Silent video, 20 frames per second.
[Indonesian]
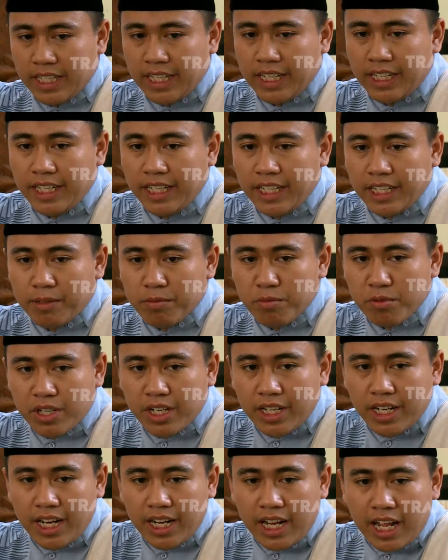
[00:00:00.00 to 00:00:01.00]
Ini
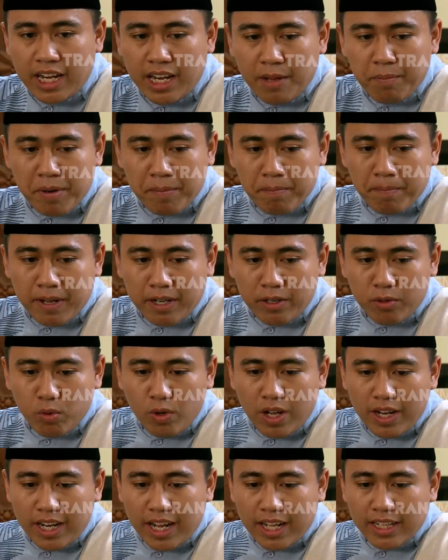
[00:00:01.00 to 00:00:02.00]
kemungkinan ada
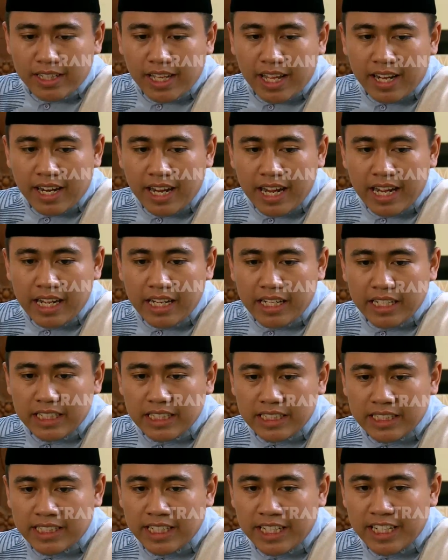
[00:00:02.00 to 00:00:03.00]
perpaduan antara
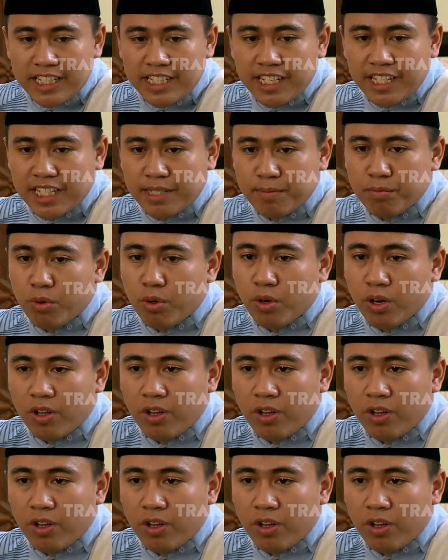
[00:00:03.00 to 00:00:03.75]
jenis-jenis buhul